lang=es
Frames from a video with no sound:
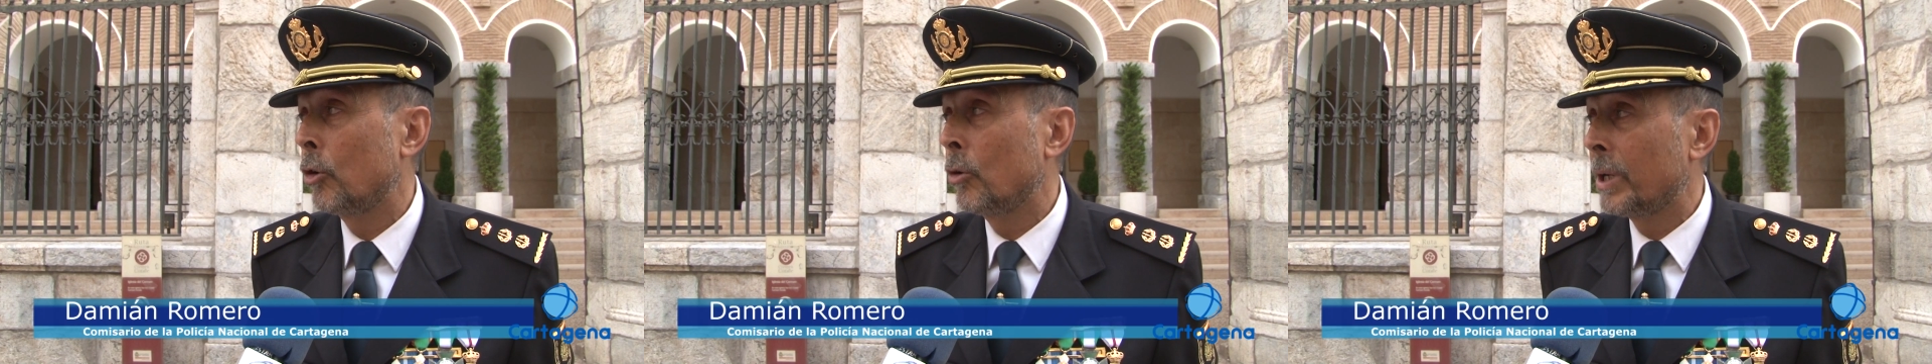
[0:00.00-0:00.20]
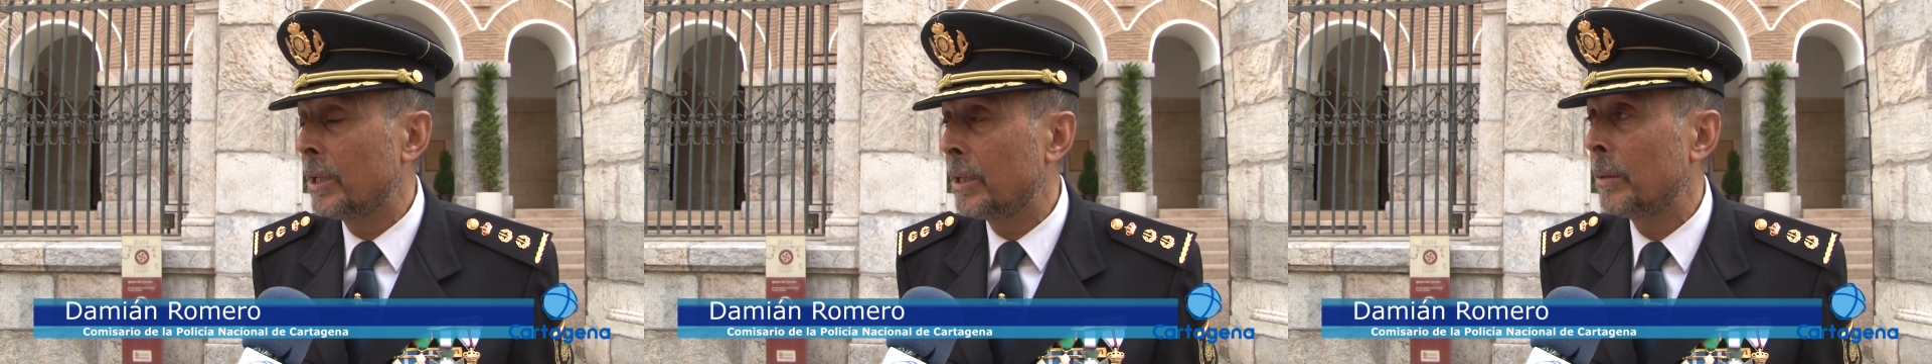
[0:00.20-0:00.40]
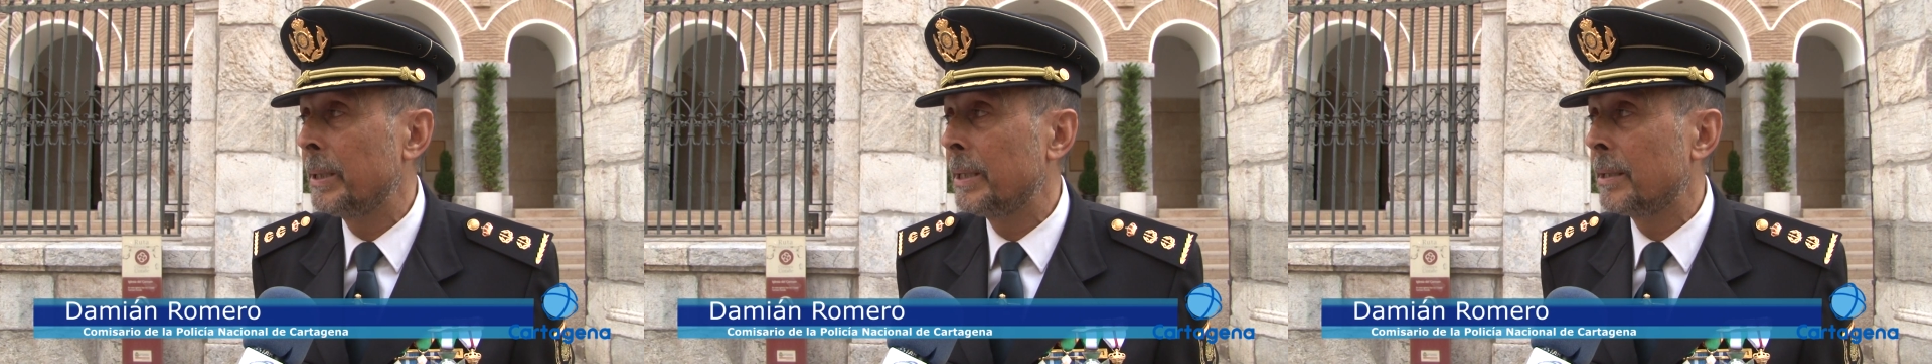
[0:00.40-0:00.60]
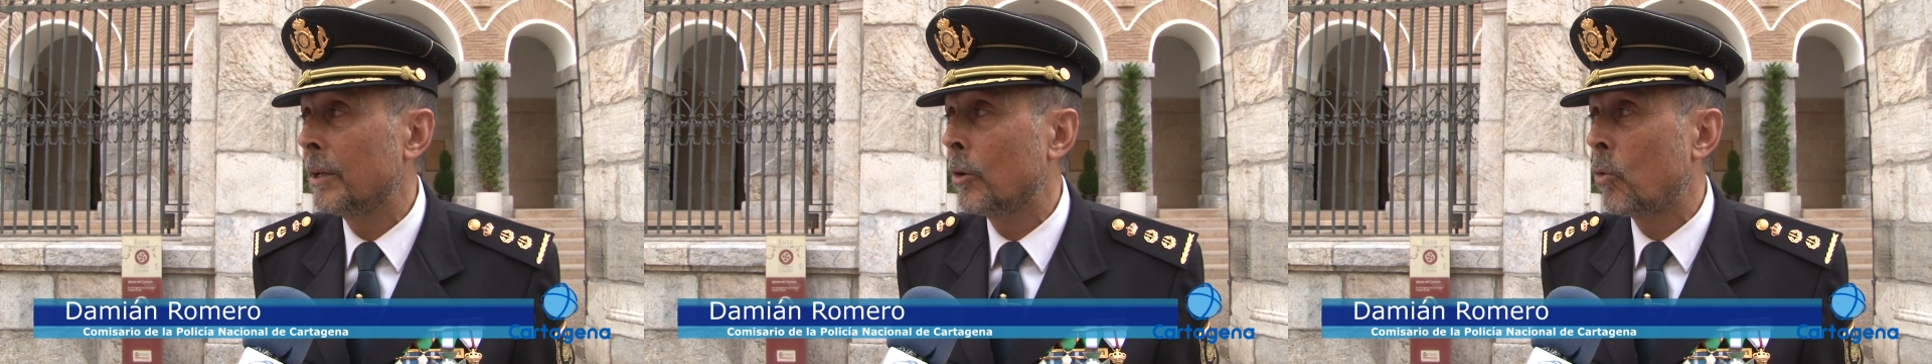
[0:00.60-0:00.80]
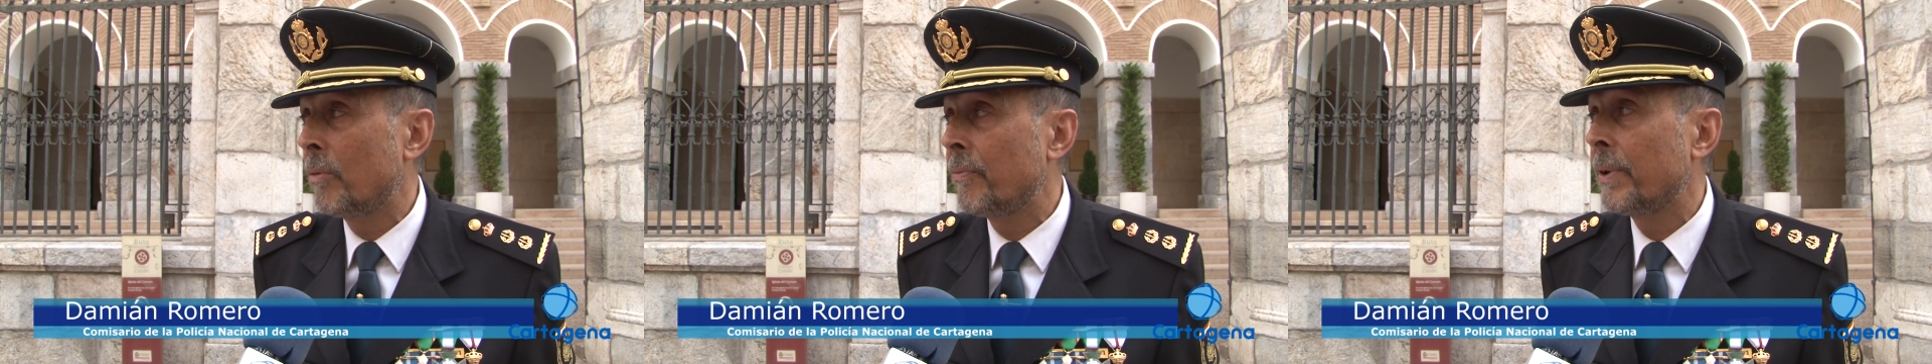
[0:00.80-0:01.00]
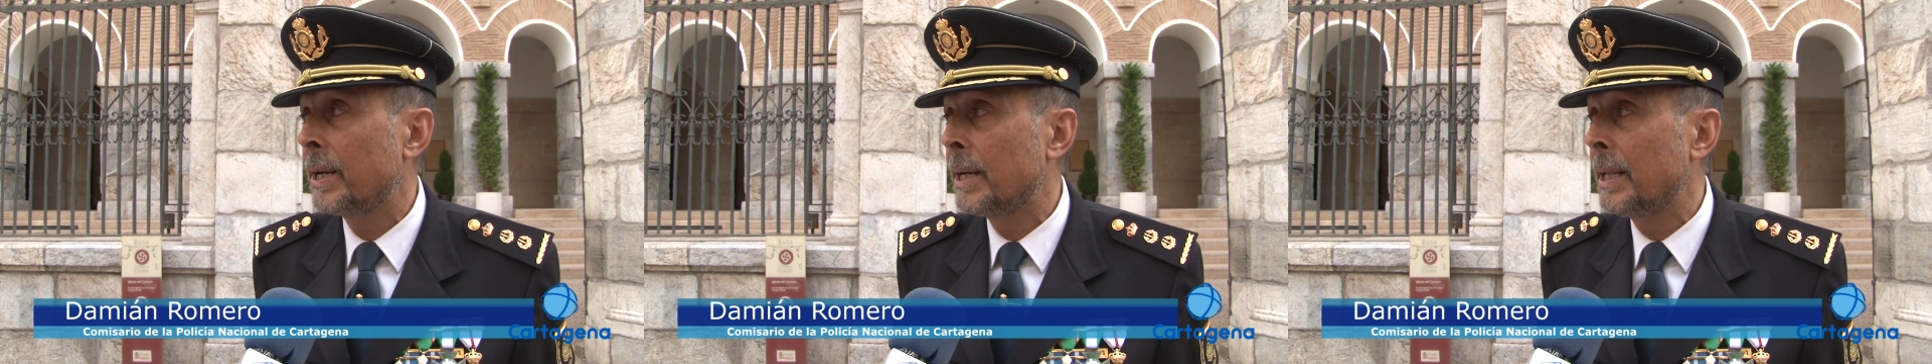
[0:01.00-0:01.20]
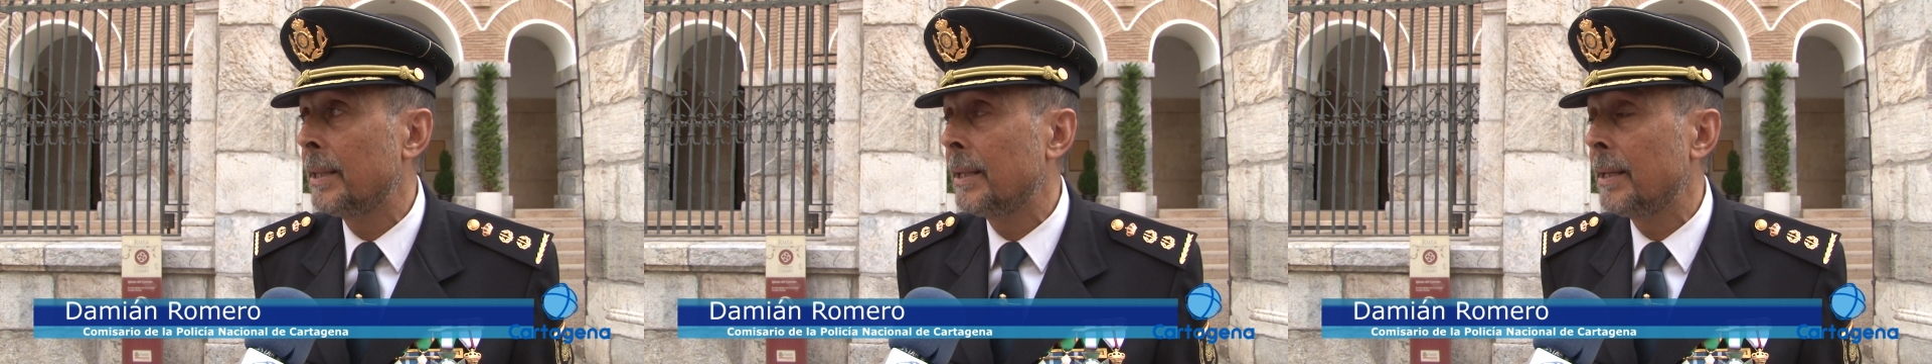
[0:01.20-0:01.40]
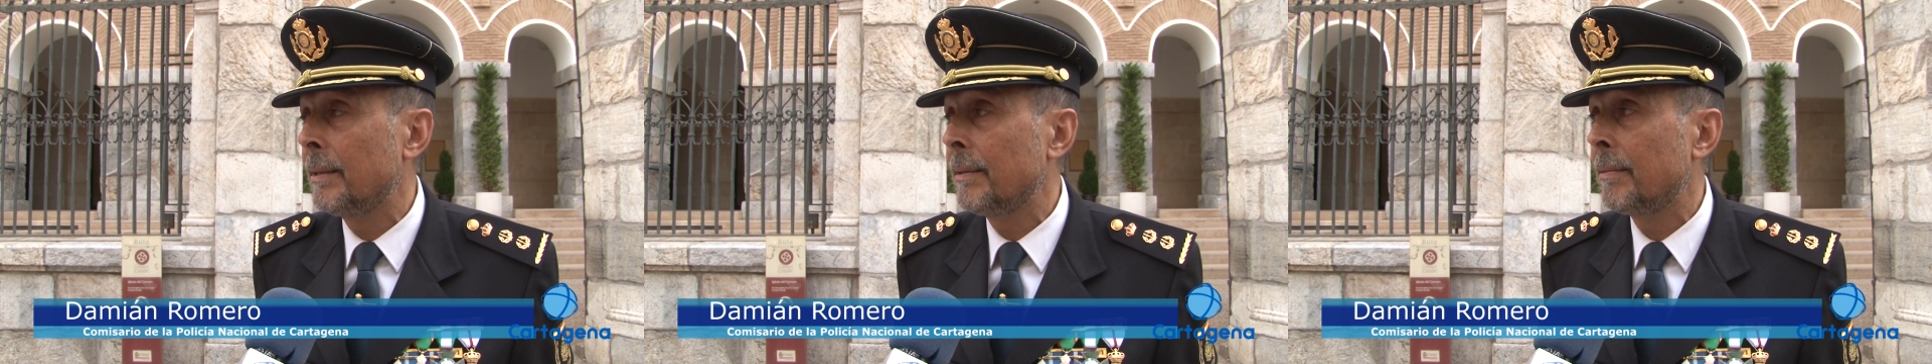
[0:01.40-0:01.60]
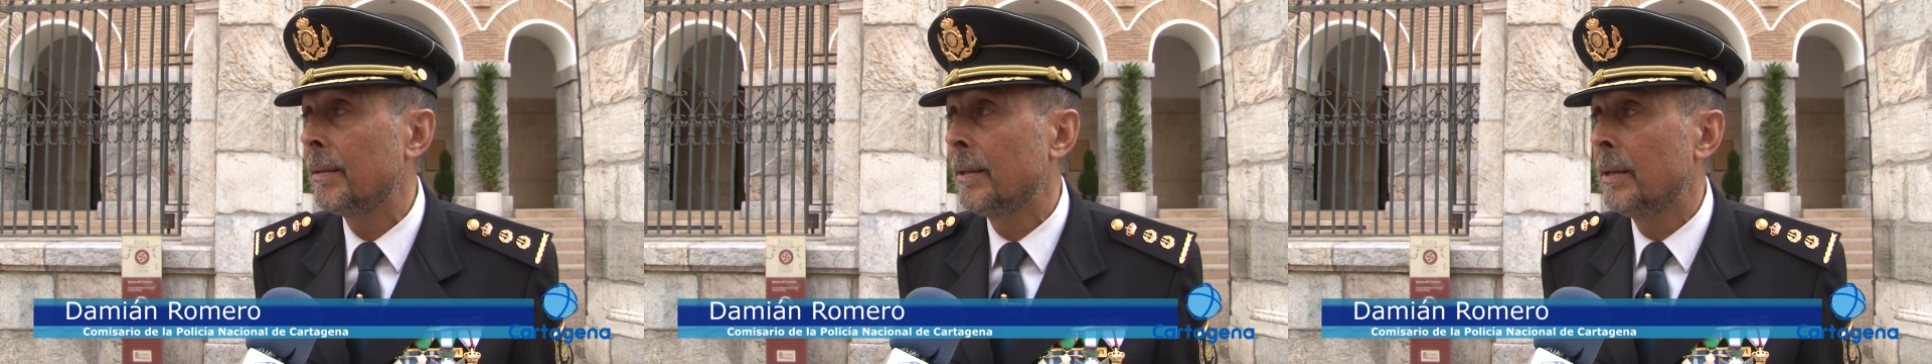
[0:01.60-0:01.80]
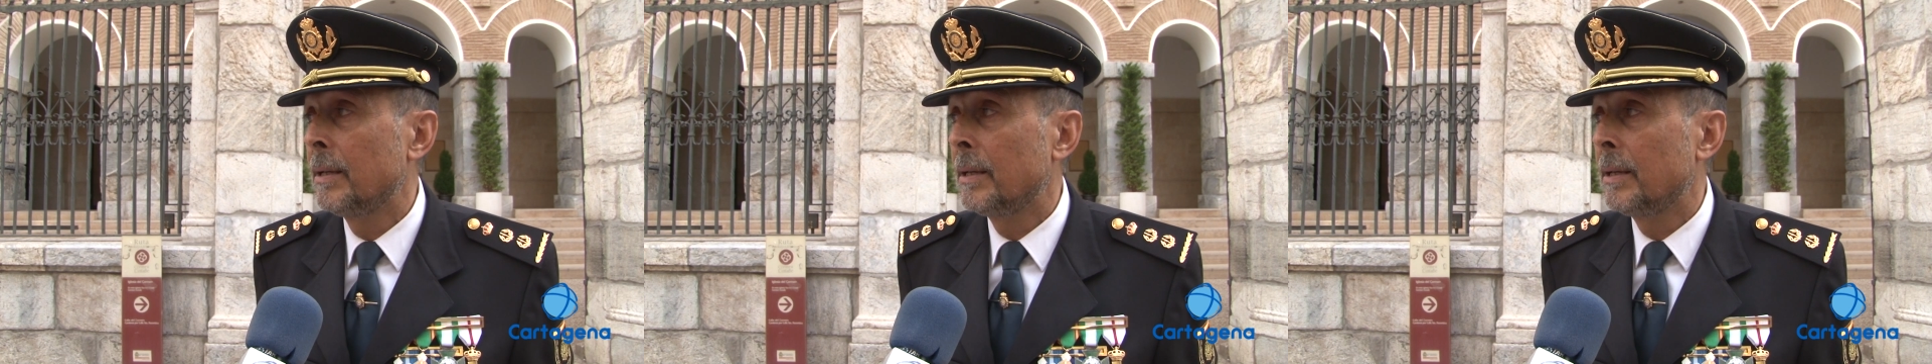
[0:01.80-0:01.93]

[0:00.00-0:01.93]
concretamente Juan Fernández